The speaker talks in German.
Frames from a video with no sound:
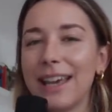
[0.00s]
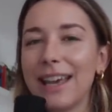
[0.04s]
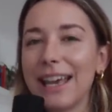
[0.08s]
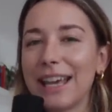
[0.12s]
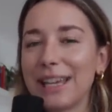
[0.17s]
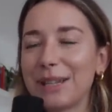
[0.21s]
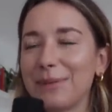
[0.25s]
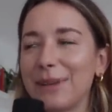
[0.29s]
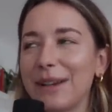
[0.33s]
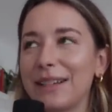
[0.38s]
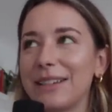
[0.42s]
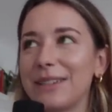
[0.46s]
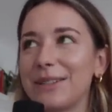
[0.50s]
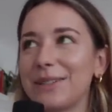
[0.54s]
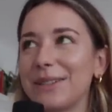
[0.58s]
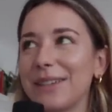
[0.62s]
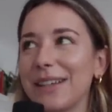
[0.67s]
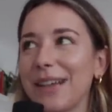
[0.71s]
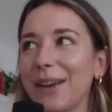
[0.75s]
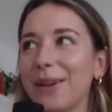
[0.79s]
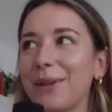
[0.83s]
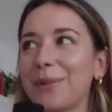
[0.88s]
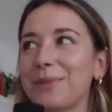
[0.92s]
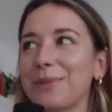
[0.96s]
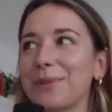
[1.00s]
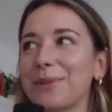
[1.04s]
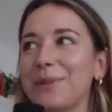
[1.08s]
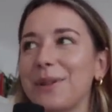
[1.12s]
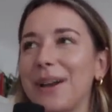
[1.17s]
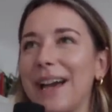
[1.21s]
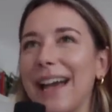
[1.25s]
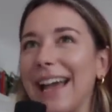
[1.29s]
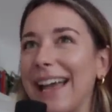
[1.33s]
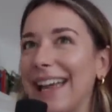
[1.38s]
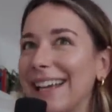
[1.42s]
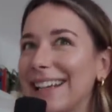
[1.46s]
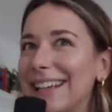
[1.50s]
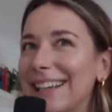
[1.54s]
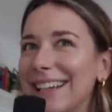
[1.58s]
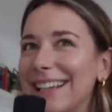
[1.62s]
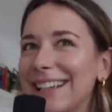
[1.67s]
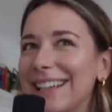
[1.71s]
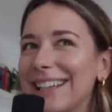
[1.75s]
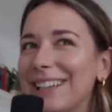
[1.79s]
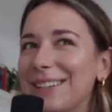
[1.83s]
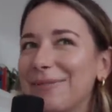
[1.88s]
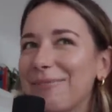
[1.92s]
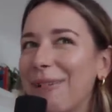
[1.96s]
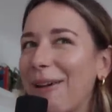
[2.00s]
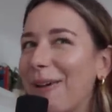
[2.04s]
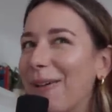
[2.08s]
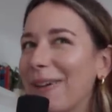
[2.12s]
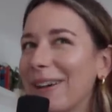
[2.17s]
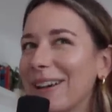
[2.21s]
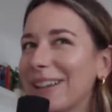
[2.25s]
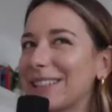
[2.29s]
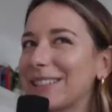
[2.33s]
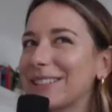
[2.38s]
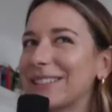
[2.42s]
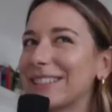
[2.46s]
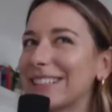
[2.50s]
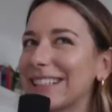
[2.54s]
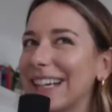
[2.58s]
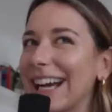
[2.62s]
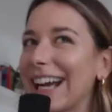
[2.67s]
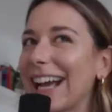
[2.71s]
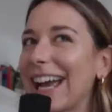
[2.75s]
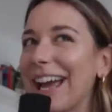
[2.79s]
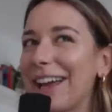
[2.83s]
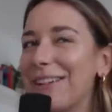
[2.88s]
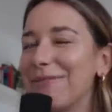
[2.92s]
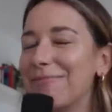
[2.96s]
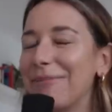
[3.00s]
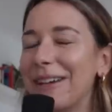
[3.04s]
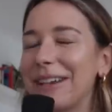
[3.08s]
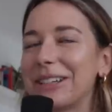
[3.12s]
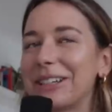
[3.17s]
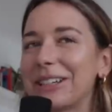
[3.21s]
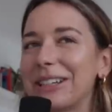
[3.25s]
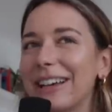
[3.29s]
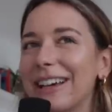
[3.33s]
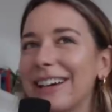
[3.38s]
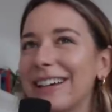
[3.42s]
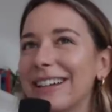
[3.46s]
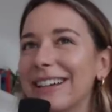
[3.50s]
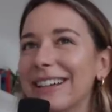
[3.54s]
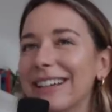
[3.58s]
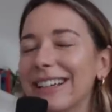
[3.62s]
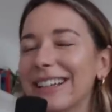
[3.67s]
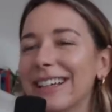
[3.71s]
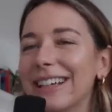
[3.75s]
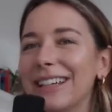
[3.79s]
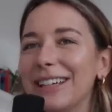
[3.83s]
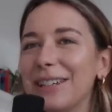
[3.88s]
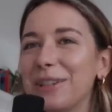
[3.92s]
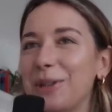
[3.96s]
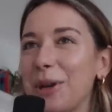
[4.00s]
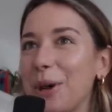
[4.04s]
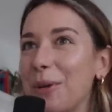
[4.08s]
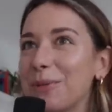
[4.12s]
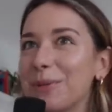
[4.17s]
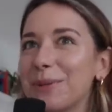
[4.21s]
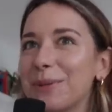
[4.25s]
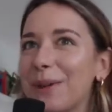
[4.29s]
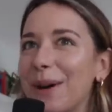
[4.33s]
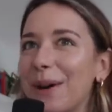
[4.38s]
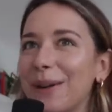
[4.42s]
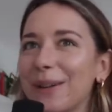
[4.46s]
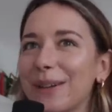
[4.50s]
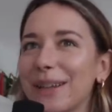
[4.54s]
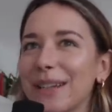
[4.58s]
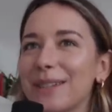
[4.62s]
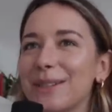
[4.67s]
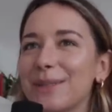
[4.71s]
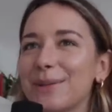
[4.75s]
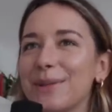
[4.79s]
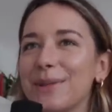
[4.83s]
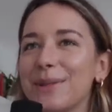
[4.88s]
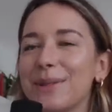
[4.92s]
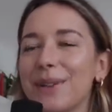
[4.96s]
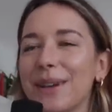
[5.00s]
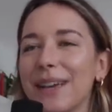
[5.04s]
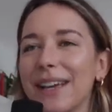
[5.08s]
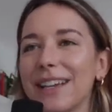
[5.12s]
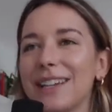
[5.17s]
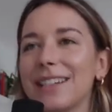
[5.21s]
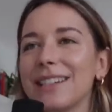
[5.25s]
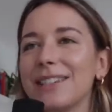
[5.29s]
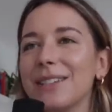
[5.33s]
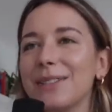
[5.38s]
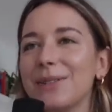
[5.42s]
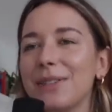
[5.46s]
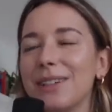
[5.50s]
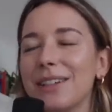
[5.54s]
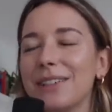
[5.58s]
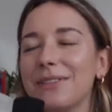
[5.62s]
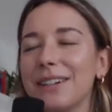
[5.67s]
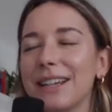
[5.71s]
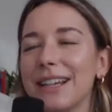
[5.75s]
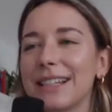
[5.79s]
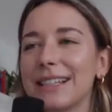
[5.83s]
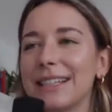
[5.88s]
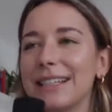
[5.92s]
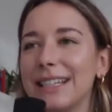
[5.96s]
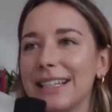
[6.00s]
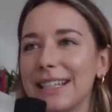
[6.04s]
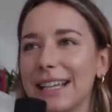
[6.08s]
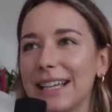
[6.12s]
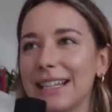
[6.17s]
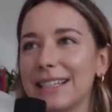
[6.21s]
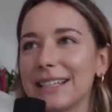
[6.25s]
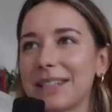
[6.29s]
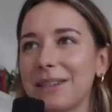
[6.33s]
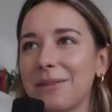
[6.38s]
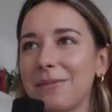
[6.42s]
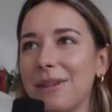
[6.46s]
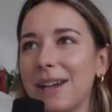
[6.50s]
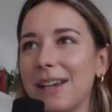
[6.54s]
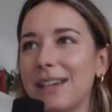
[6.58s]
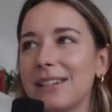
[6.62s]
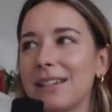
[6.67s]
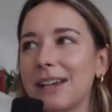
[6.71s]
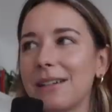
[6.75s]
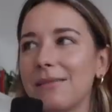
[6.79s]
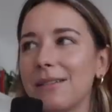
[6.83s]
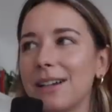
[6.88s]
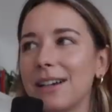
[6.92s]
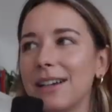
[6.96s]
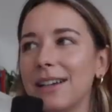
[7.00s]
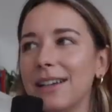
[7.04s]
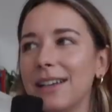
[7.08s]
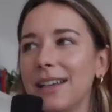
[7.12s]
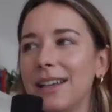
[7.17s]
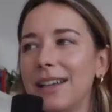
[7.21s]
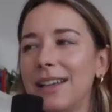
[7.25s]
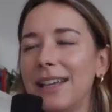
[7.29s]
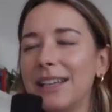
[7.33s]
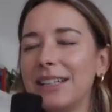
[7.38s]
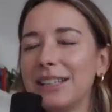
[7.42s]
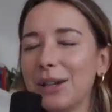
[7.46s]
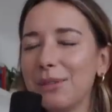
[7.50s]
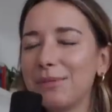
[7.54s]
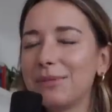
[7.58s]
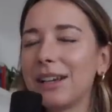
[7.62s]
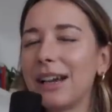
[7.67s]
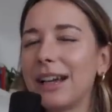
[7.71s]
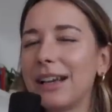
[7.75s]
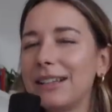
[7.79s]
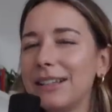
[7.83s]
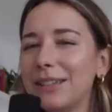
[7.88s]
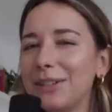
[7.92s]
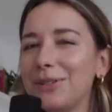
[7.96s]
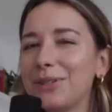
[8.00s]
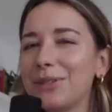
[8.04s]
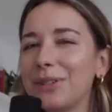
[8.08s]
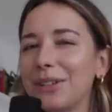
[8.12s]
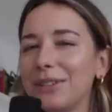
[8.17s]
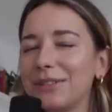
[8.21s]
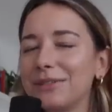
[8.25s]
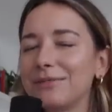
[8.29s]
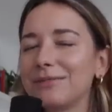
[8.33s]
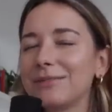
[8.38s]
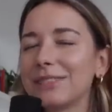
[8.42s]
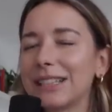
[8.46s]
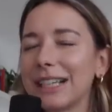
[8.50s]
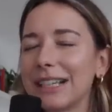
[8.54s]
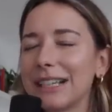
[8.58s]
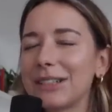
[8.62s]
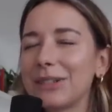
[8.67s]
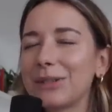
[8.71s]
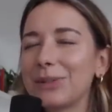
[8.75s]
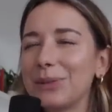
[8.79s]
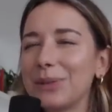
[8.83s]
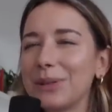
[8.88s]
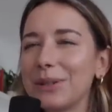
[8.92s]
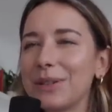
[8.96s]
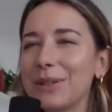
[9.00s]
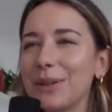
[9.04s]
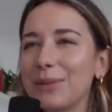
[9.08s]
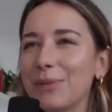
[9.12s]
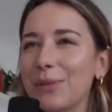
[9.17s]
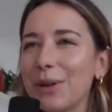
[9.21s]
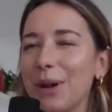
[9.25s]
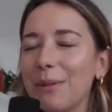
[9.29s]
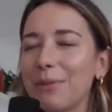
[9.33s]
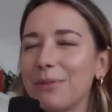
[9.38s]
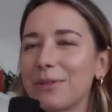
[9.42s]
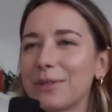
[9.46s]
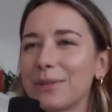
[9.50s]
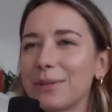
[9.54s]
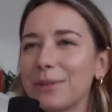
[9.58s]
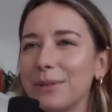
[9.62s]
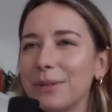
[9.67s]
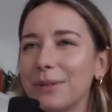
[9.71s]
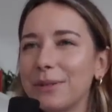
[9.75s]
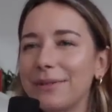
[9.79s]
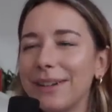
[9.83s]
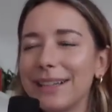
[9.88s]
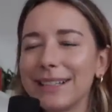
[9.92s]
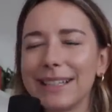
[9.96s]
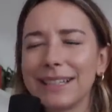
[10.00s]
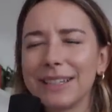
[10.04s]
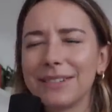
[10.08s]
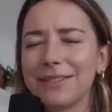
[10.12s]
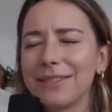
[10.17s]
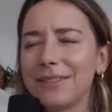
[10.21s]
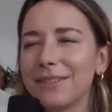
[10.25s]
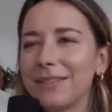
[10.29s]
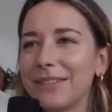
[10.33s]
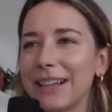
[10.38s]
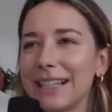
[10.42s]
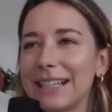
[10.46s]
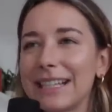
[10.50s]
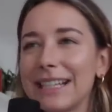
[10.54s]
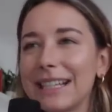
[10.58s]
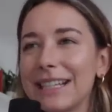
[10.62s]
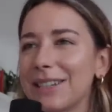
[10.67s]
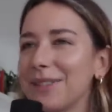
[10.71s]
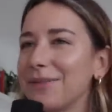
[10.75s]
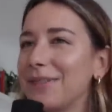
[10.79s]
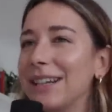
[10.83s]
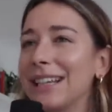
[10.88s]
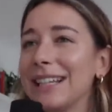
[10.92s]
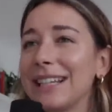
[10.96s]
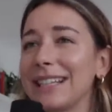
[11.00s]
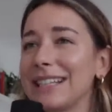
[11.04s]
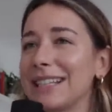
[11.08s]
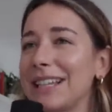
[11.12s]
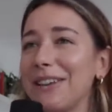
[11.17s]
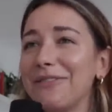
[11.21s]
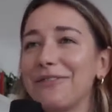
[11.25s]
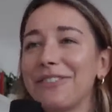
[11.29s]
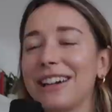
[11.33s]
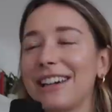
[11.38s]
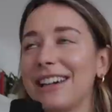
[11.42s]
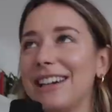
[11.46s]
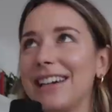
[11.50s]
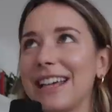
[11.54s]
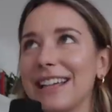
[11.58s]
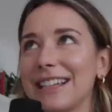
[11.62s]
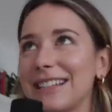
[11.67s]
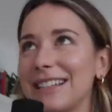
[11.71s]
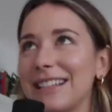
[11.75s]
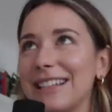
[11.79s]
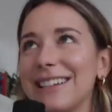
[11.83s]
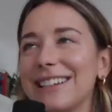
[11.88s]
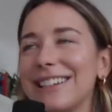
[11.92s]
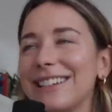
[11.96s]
Ich meinte zu Jakob so, eigentlich brauche ich doch gar keinen Bachelor. Ich komme so auch ganz gut zurecht. Natürlich war das nicht ernst gemeint, aber ich glaube, da hatte ich schon ganz kurz im Kopf so, was, ich, was ist, wenn ich es einfach lasse.